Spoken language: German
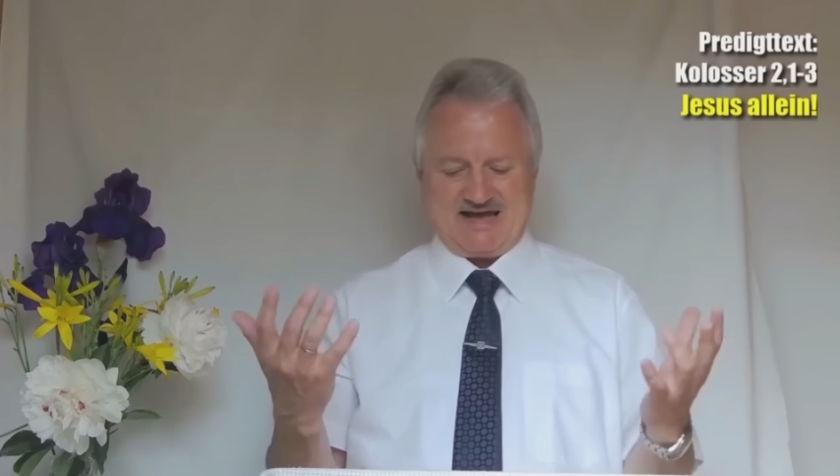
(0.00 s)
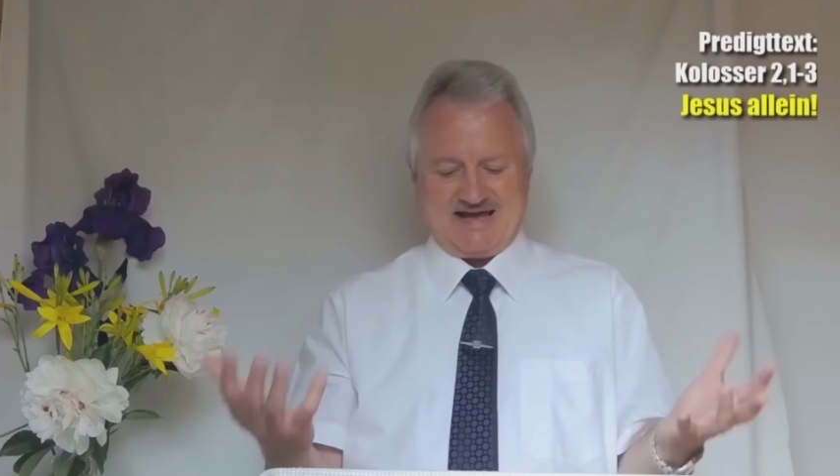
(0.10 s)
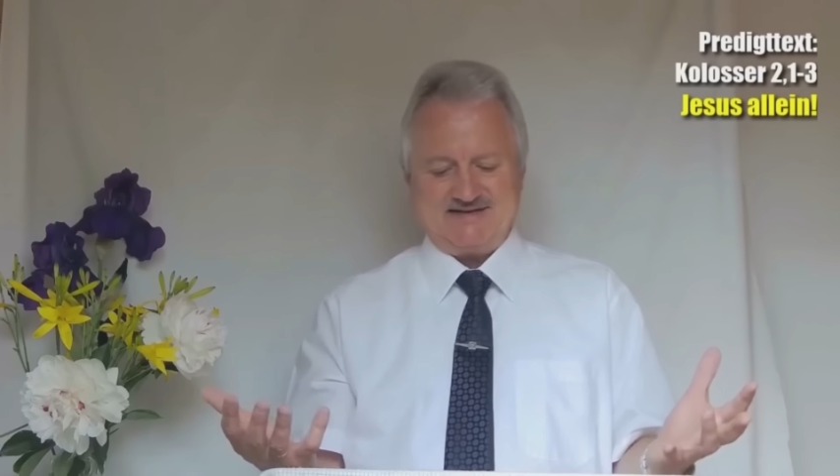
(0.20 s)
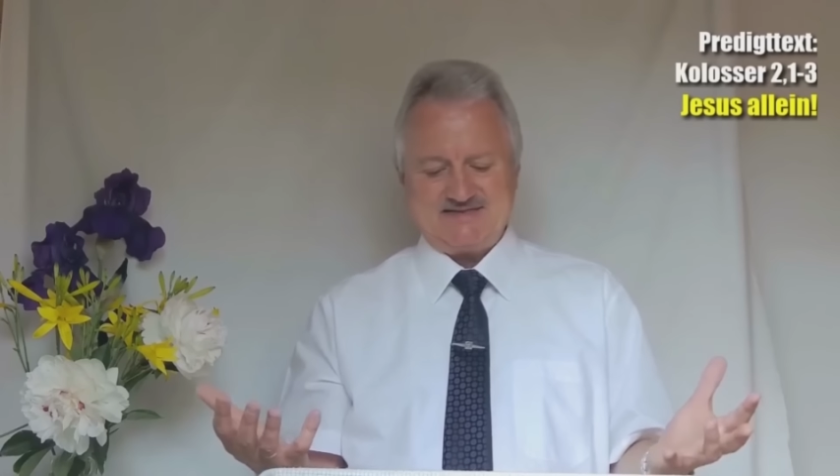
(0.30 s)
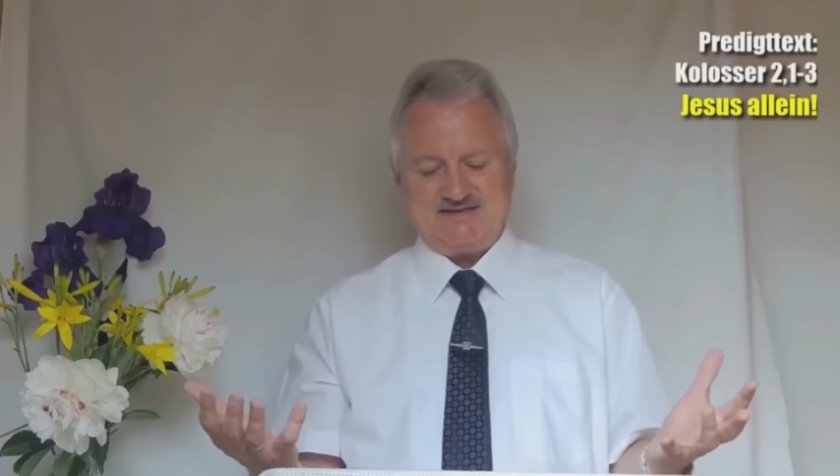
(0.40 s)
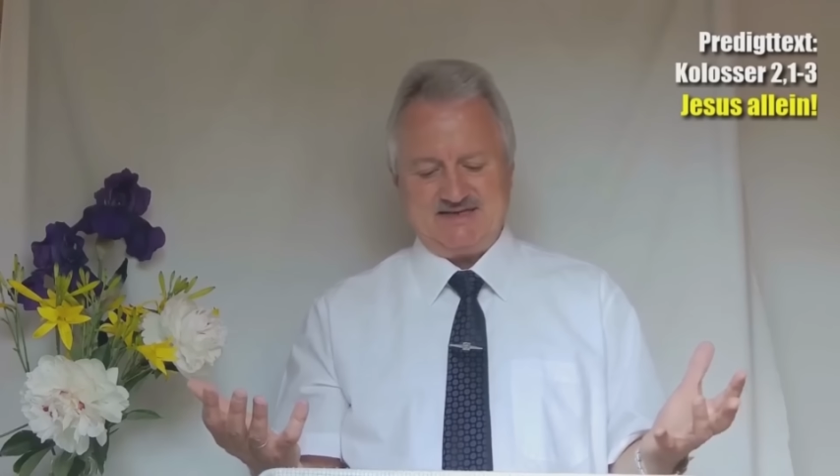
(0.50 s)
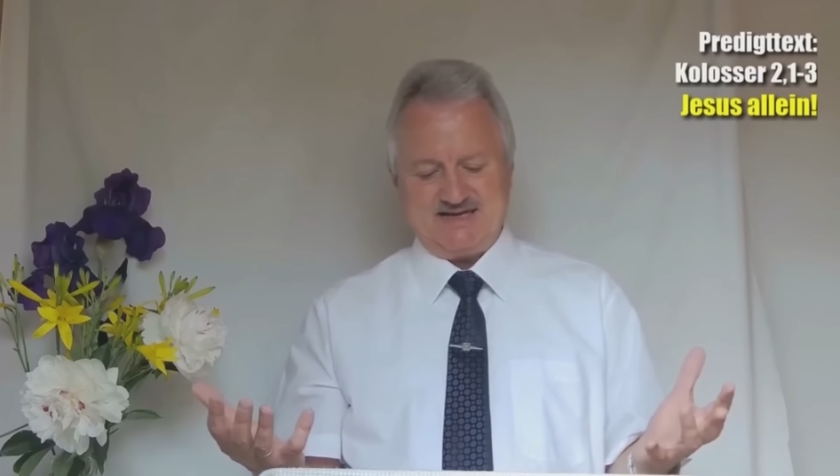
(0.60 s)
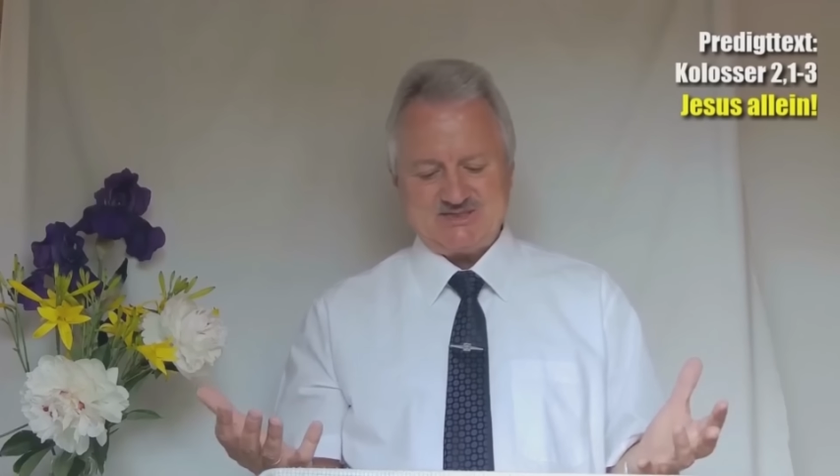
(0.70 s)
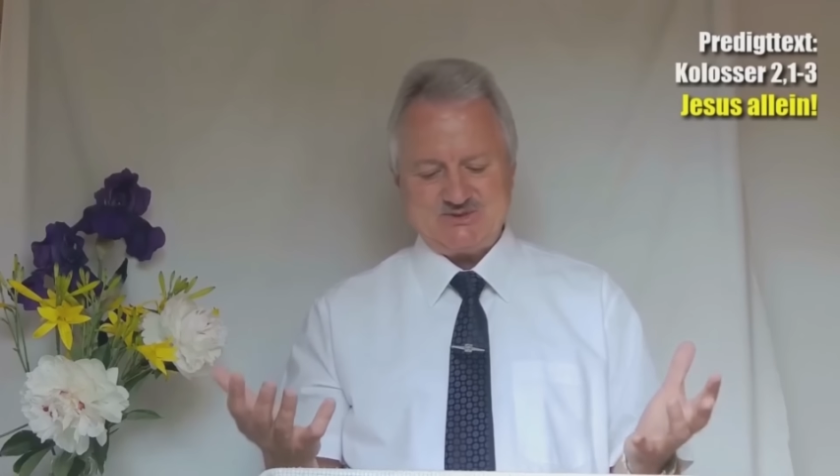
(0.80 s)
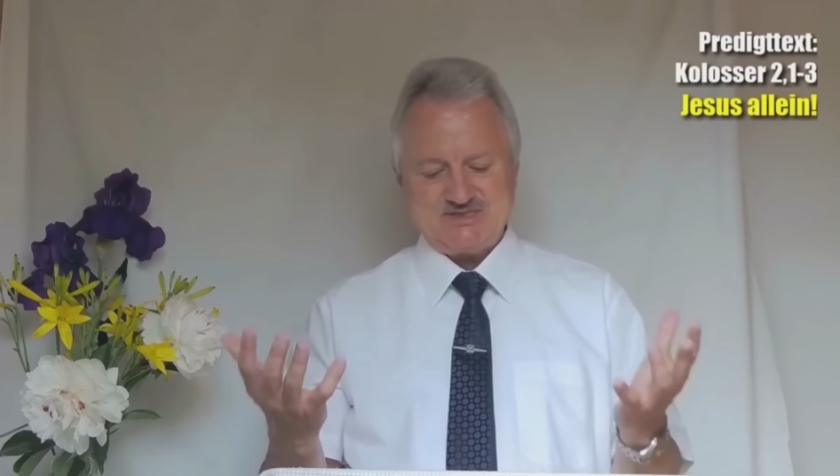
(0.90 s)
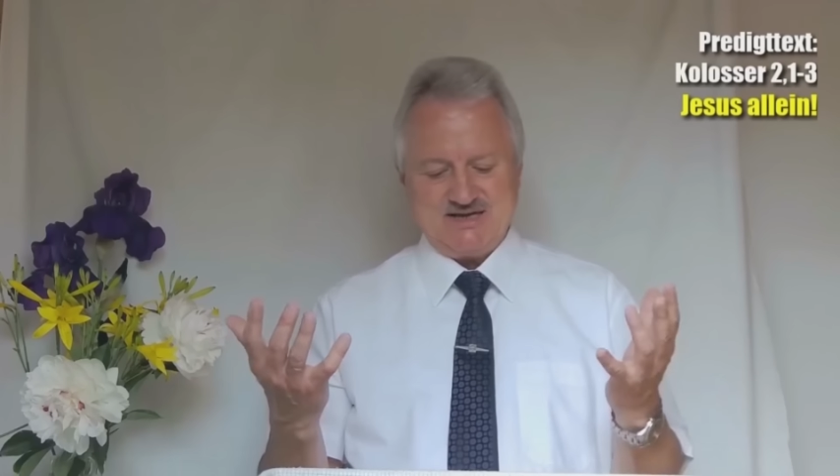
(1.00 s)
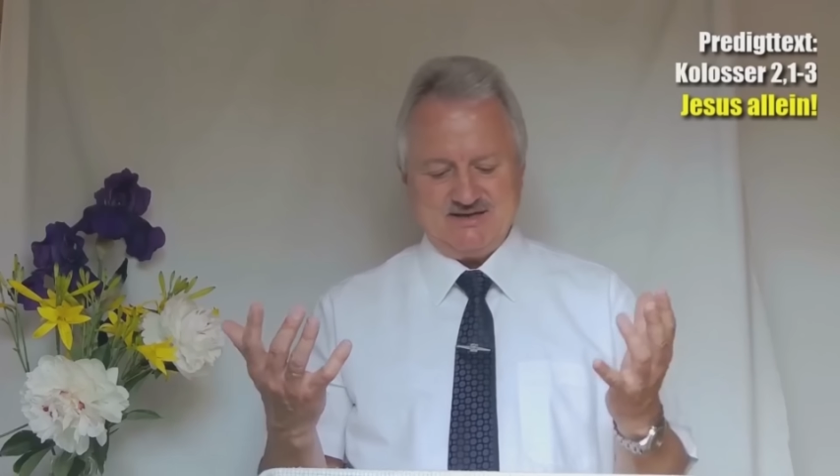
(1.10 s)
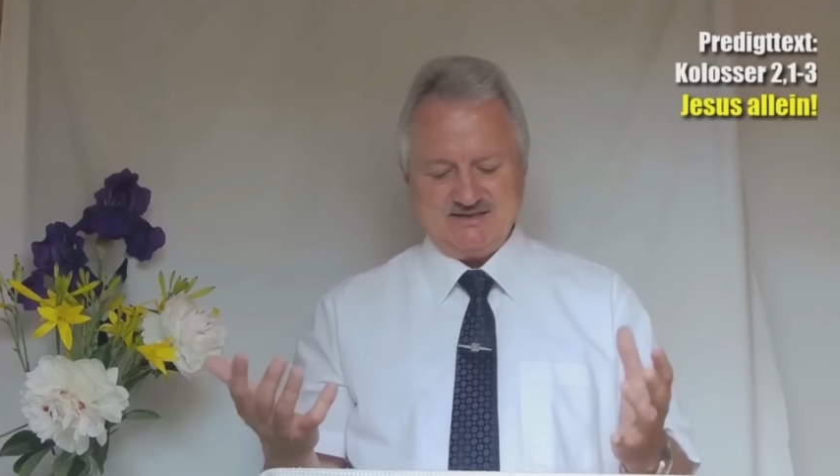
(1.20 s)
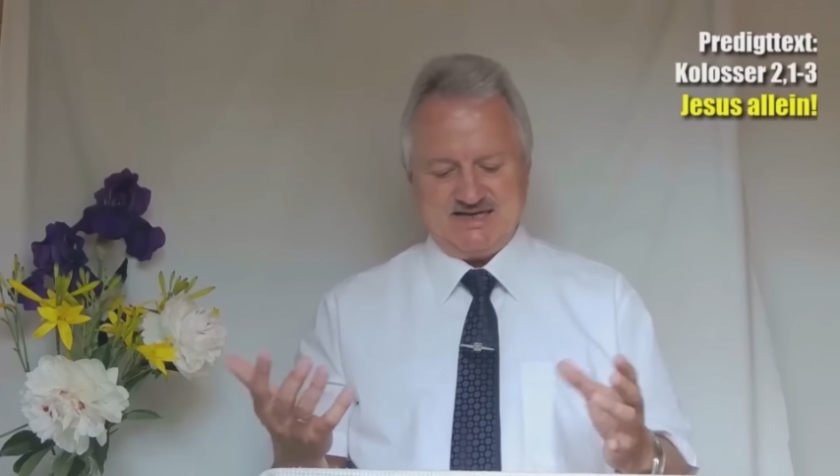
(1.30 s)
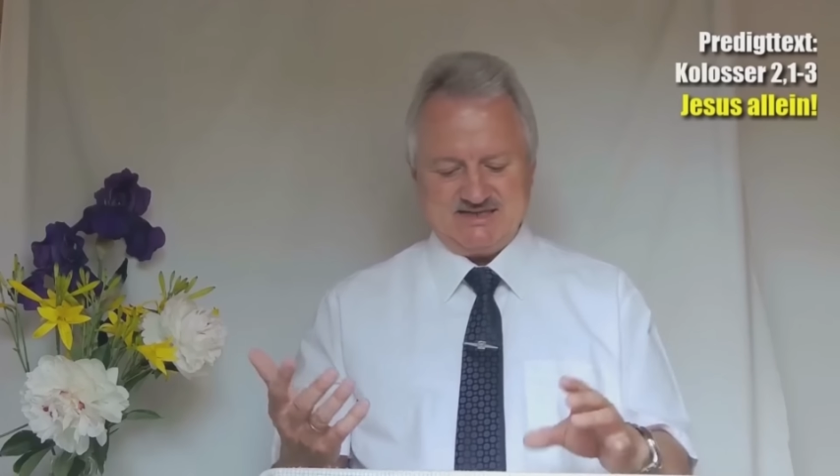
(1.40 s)
Alles in Jesus,
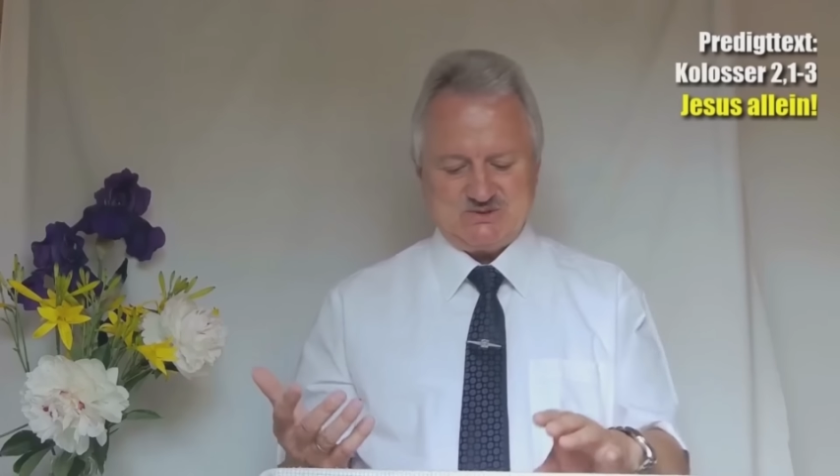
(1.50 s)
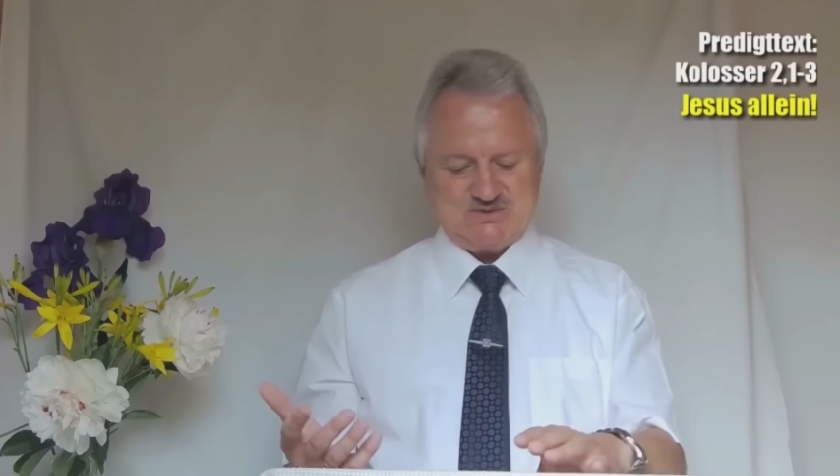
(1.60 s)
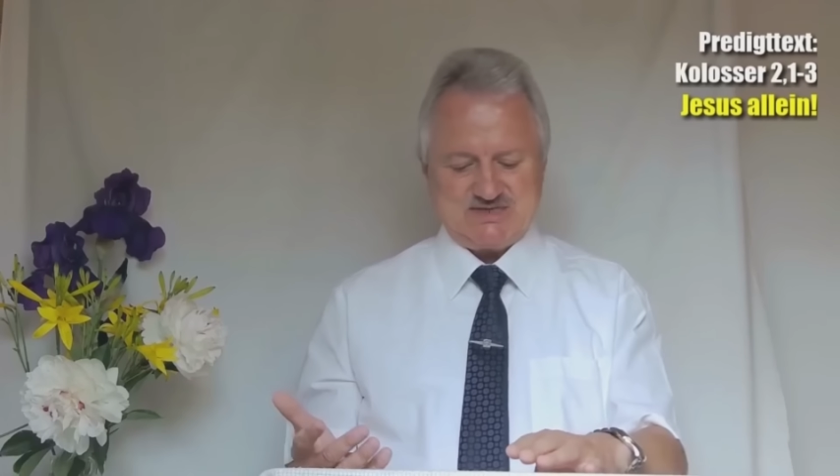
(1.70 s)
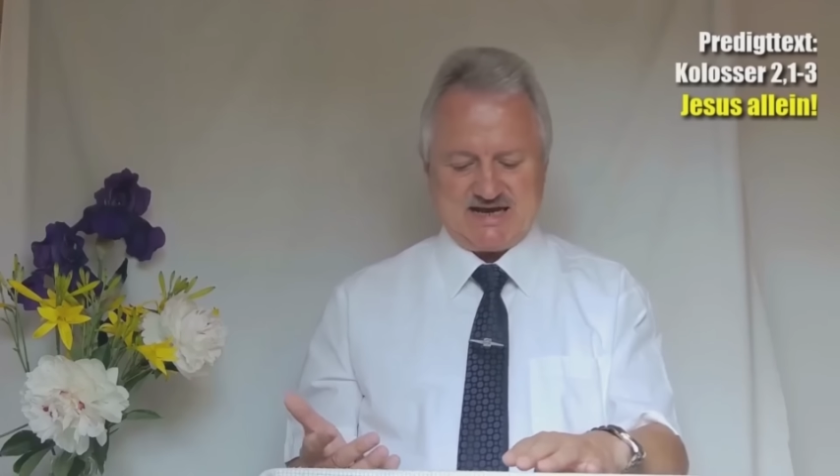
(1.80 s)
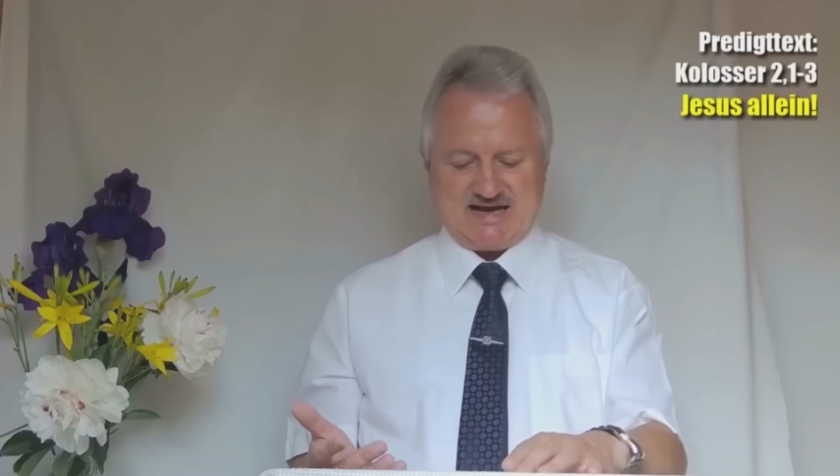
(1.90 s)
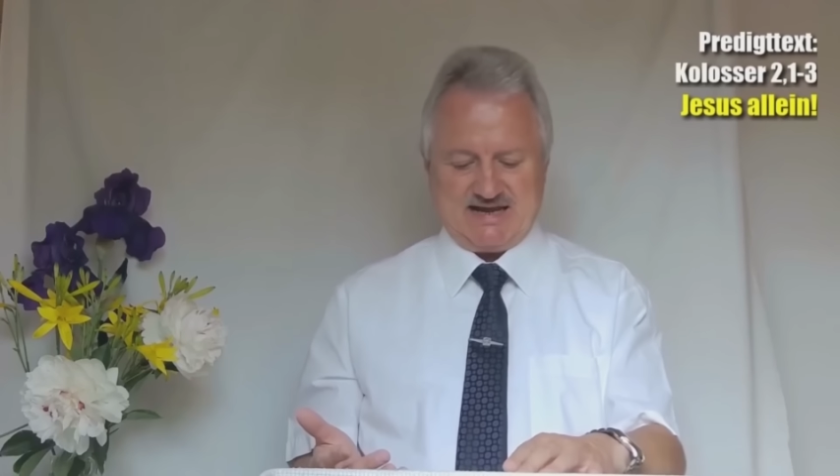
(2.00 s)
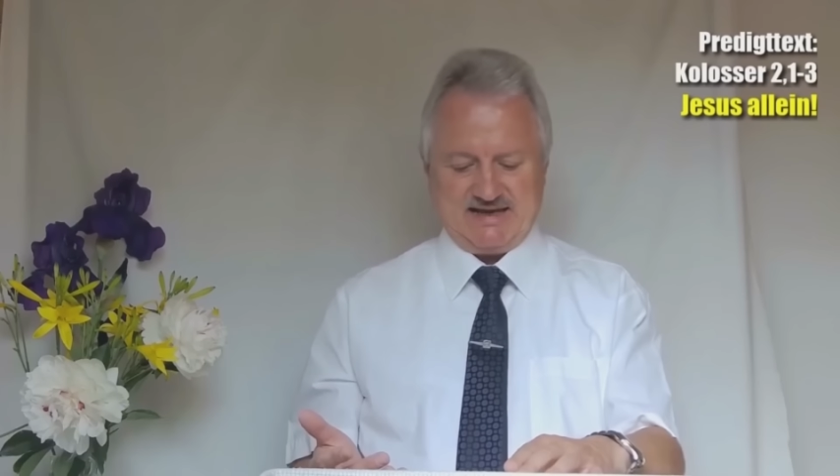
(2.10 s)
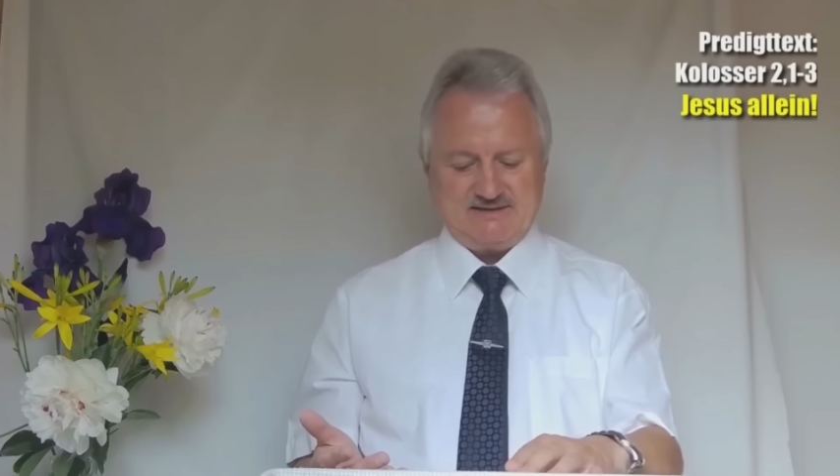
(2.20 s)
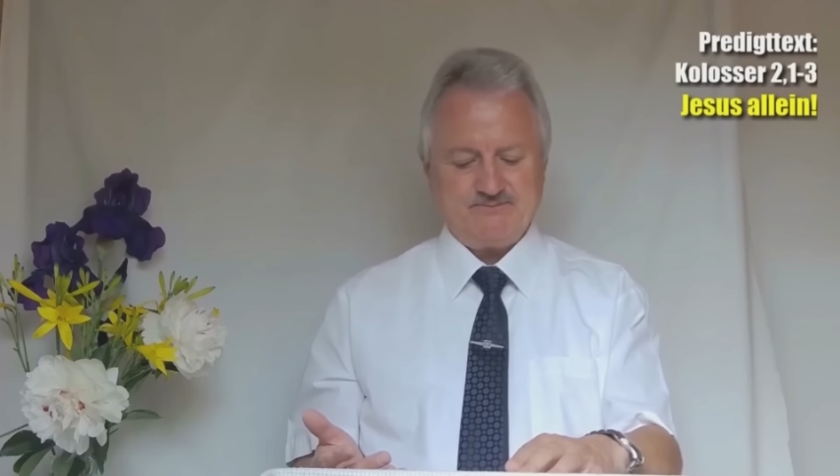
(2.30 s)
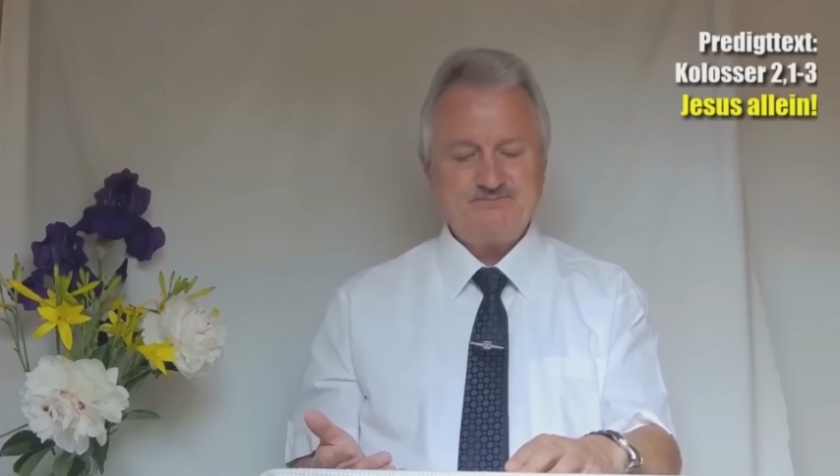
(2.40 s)
Jesus allein.